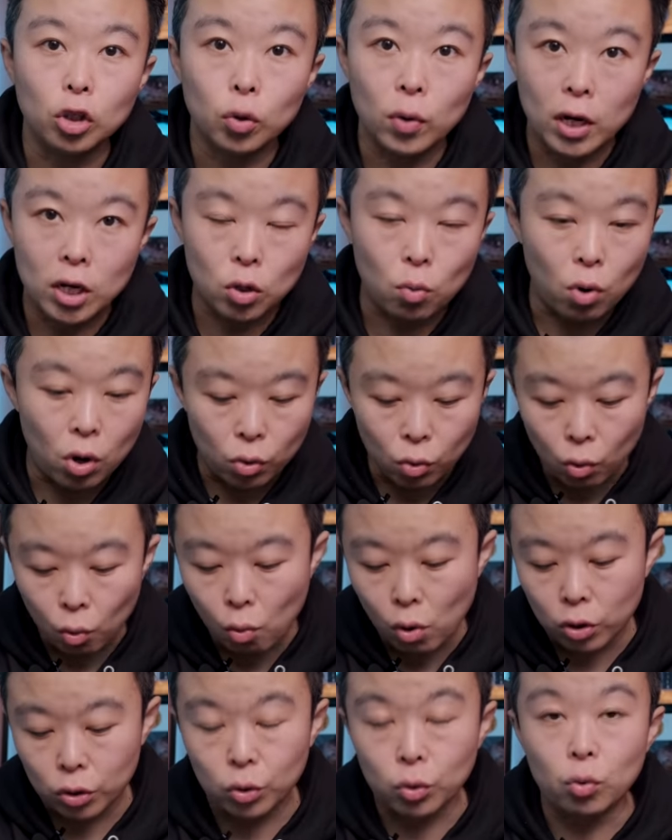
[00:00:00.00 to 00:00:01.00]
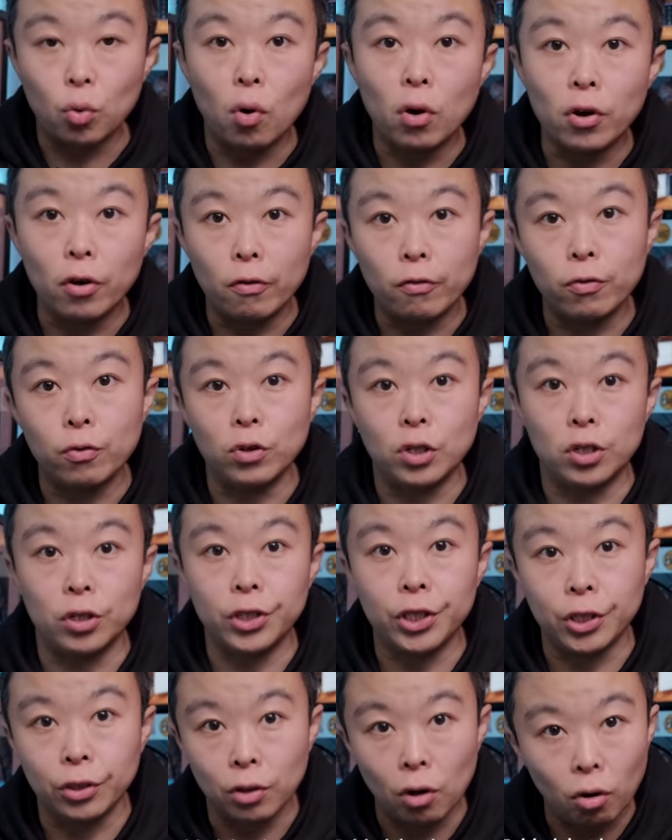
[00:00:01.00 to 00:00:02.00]
算是我用过所有富士
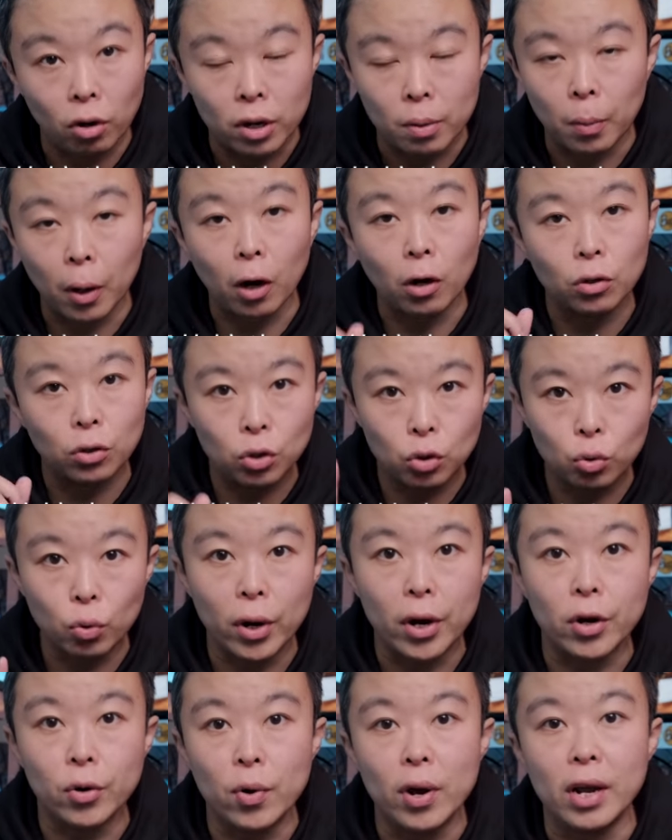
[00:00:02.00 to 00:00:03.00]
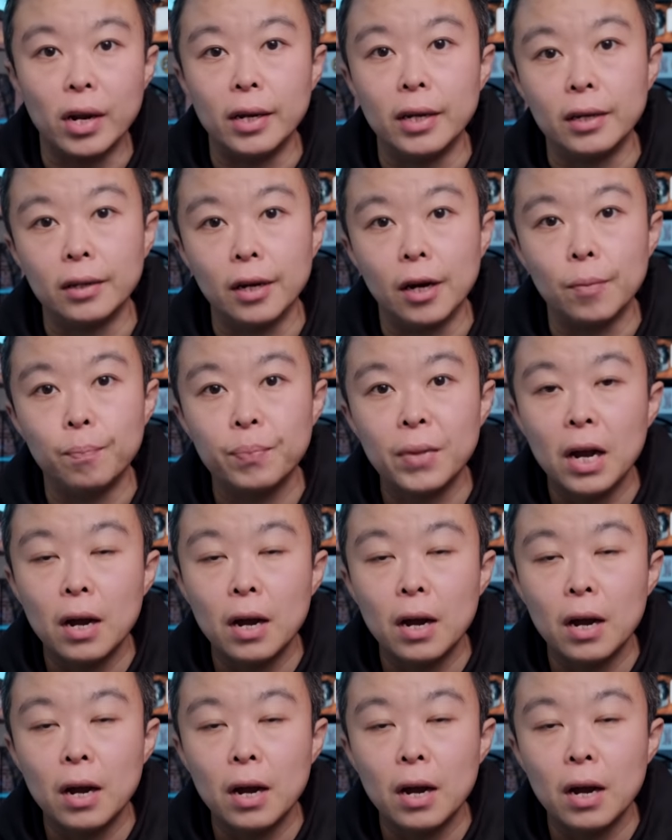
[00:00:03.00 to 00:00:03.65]
镜头里边最锐利的。